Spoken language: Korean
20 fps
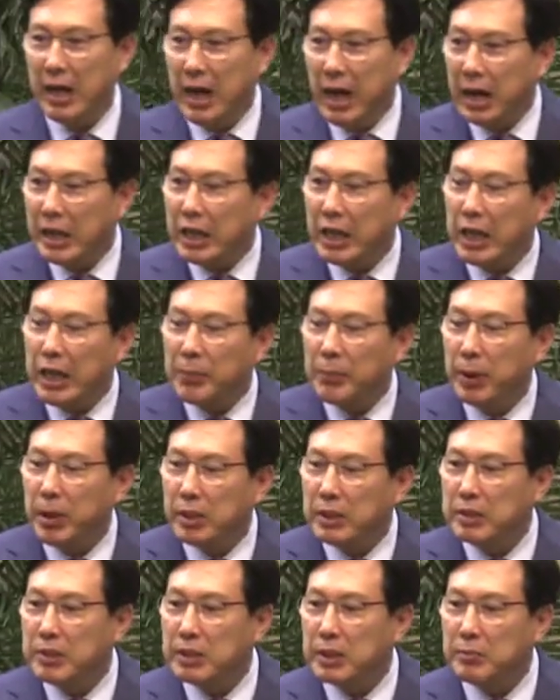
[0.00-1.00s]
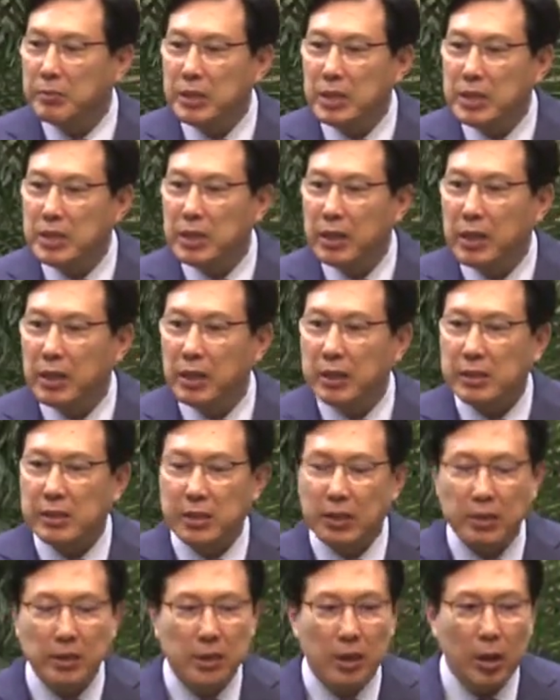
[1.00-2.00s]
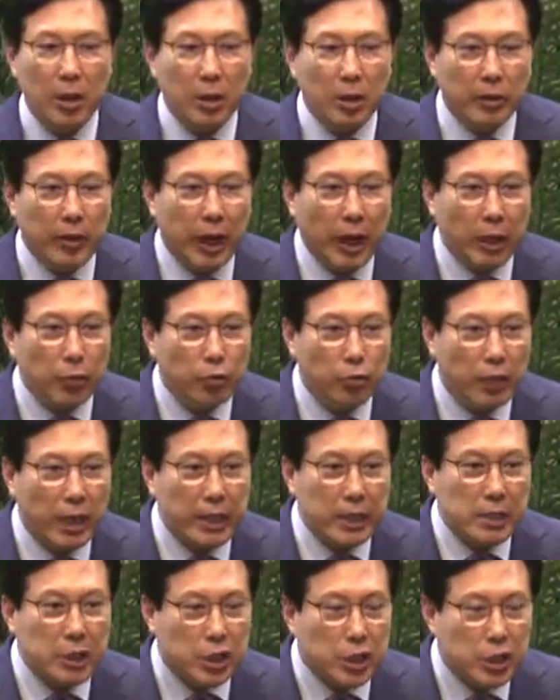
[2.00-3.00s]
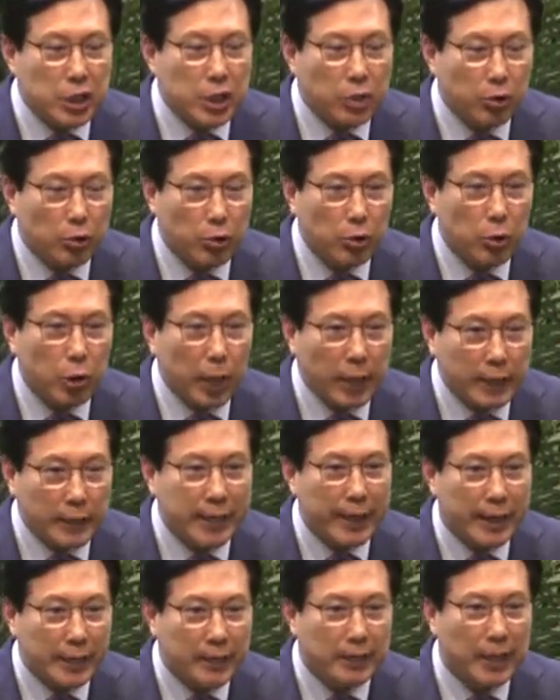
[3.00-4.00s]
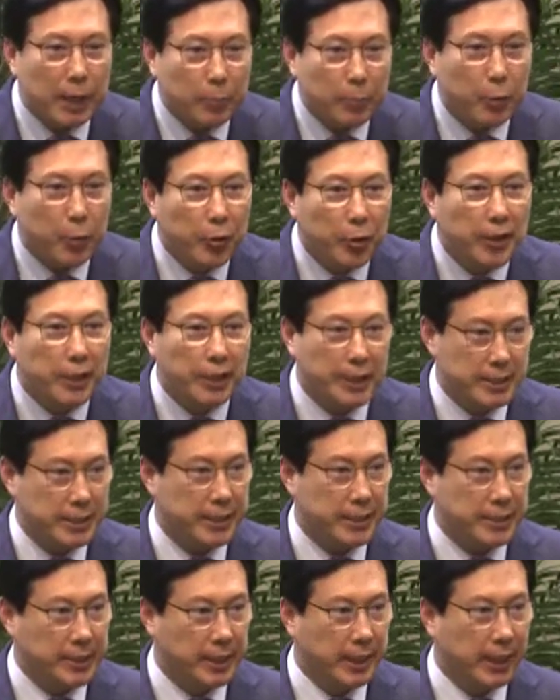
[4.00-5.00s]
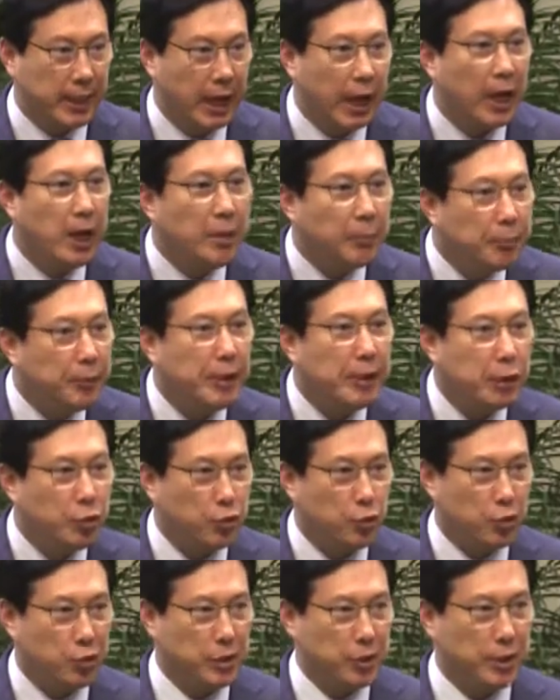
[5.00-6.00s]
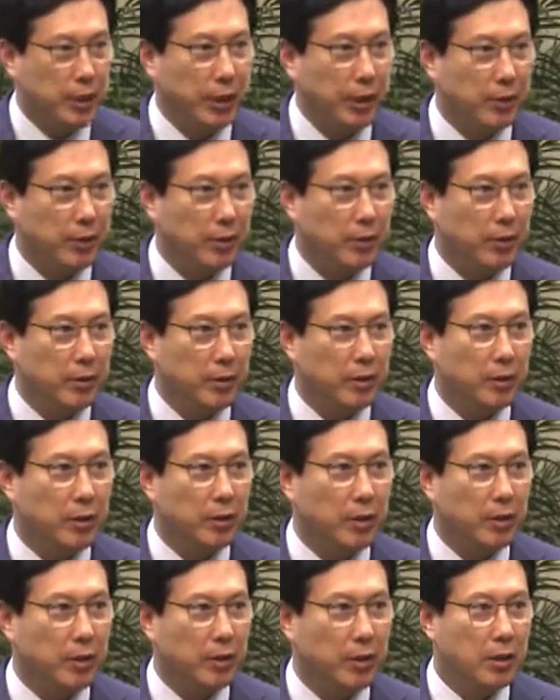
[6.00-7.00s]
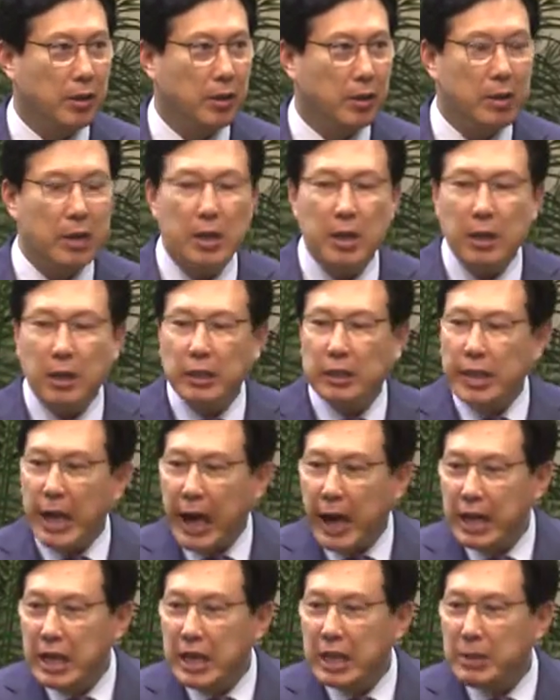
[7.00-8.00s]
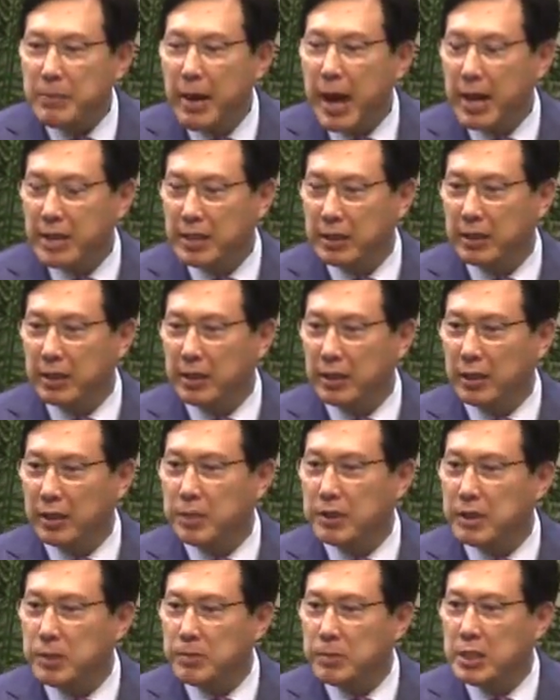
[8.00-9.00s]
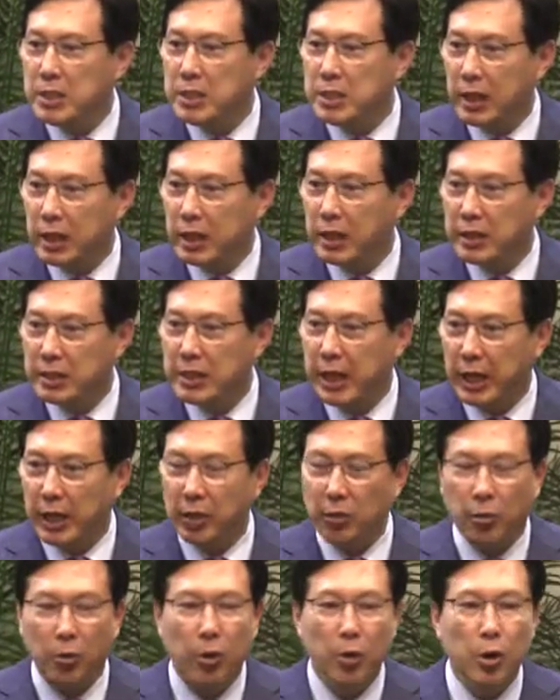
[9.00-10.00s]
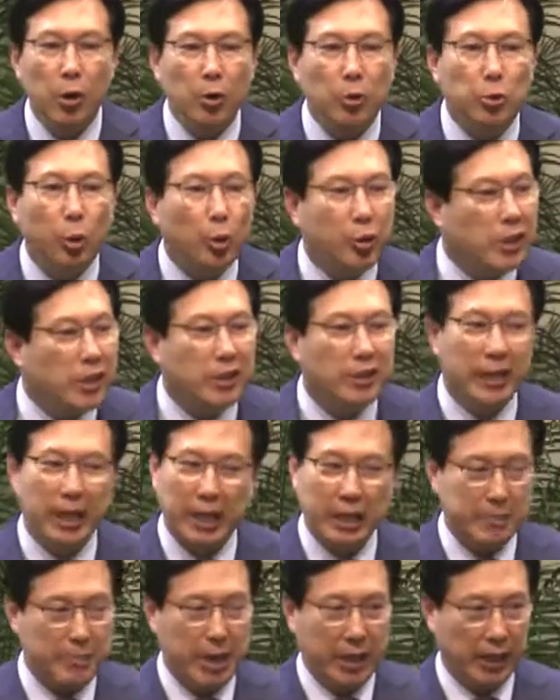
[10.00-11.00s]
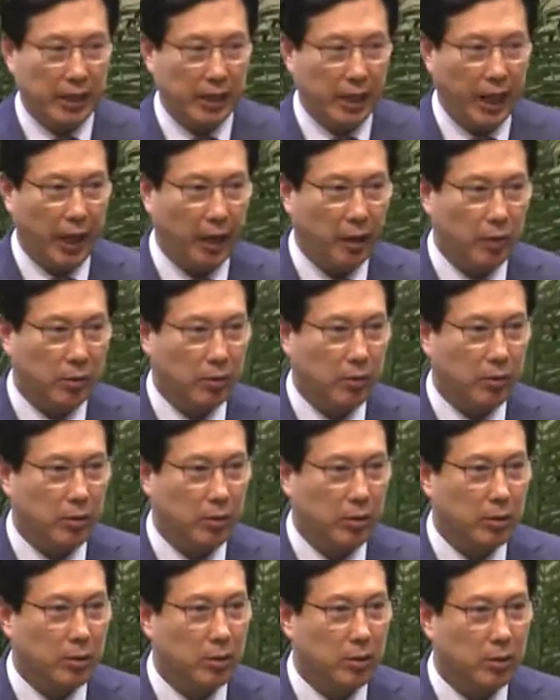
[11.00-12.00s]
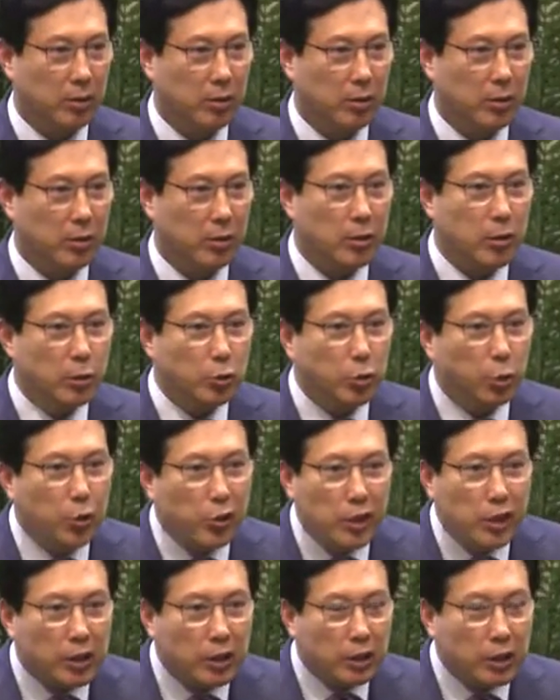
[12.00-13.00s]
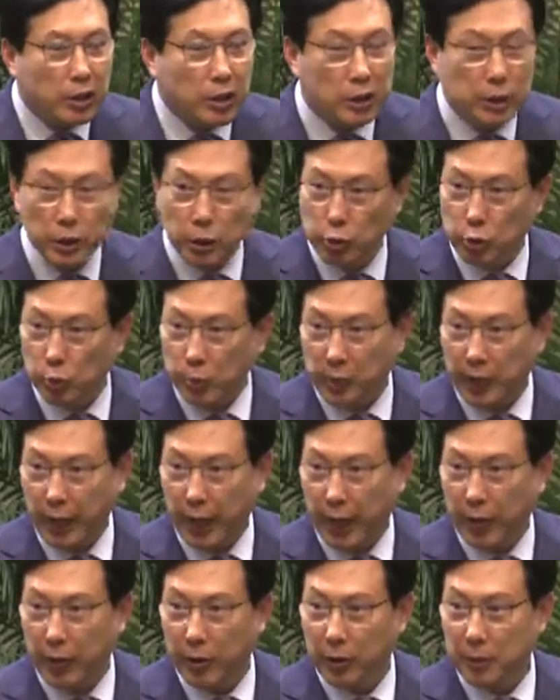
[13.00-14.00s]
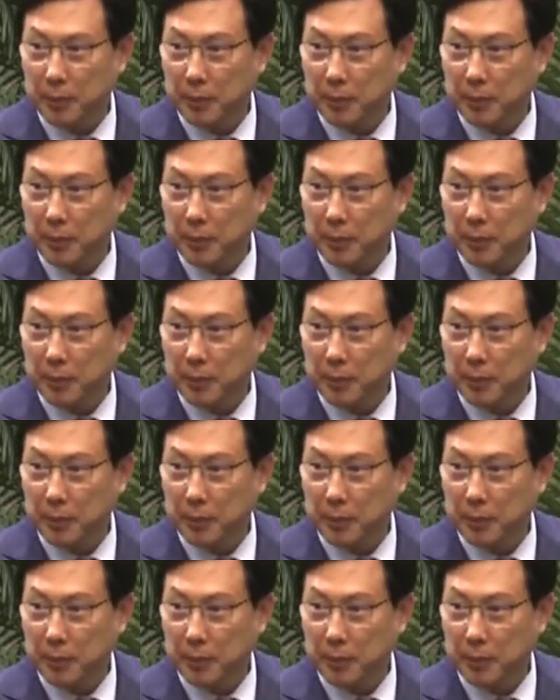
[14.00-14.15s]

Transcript: 하나님의 일은 점진적인 것은 내가 눈에 실제적으로 끝날끝날 보이는 것이 있으니까 믿을 수 있어요. 근데 하나님이 하시는 일은 점진적인 것이 아니고 도리어 내리막이에요. 도리어 더 큰 어둠이에요.